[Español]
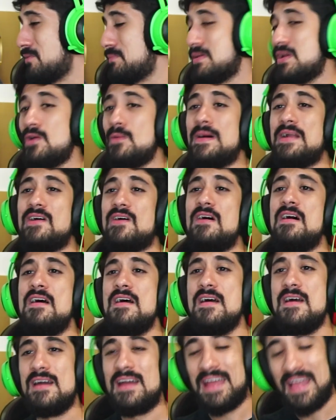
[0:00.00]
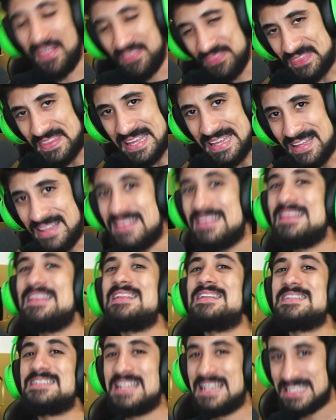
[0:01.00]
Pero bueno, gente,
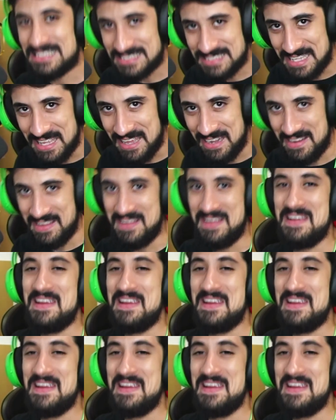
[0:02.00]
se les quiere